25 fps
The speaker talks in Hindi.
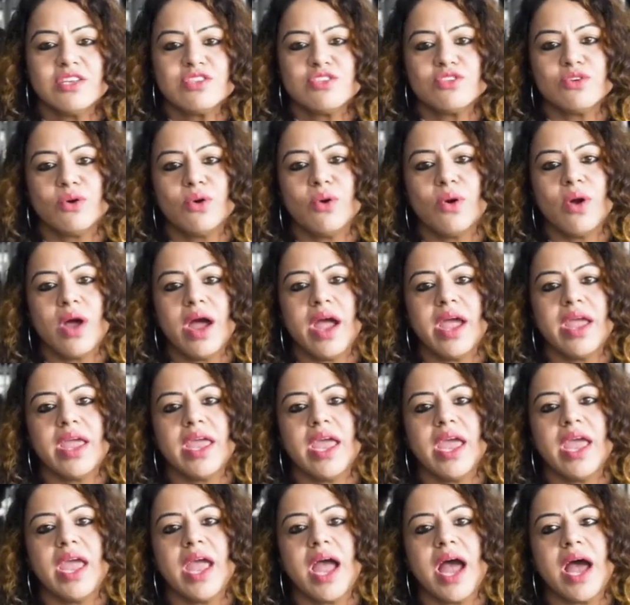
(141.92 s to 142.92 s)
सो so,
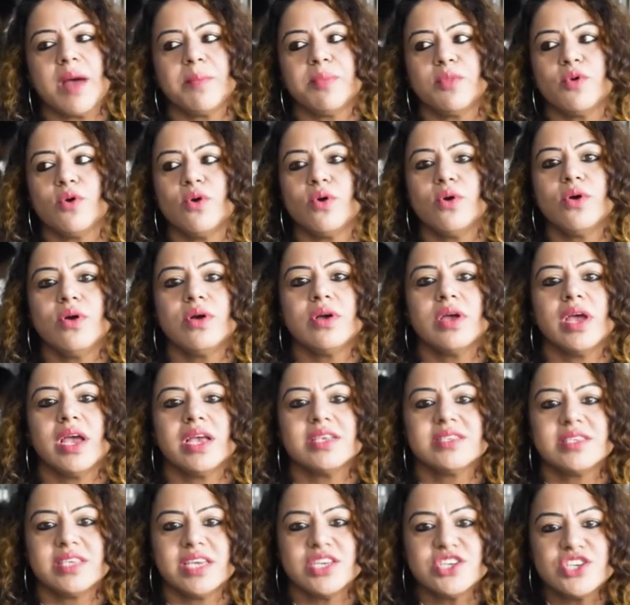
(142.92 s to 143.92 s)
ये आपको
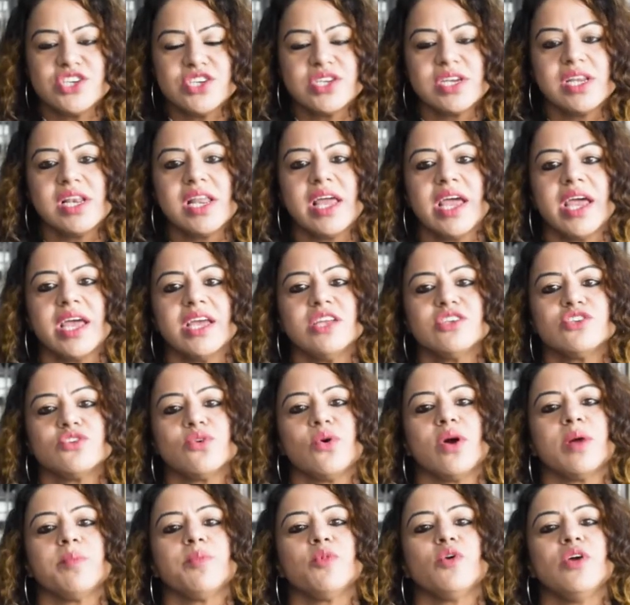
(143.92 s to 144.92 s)
एसेंशियल है जो
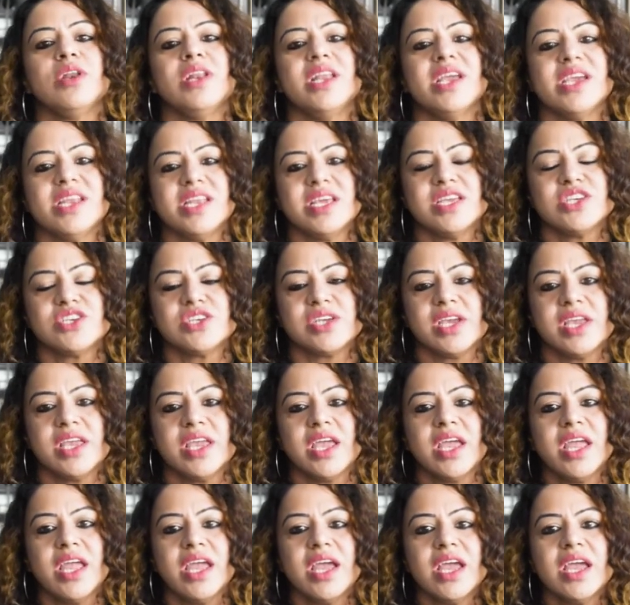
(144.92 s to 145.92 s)
आपको लेने
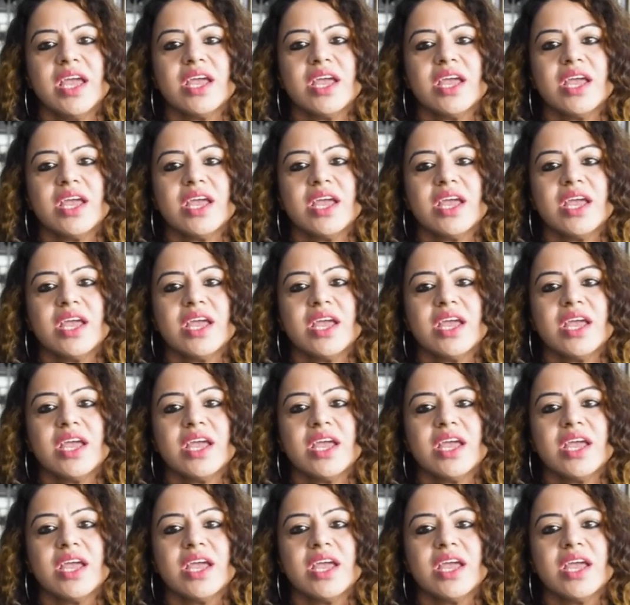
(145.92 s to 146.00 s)
चाहिए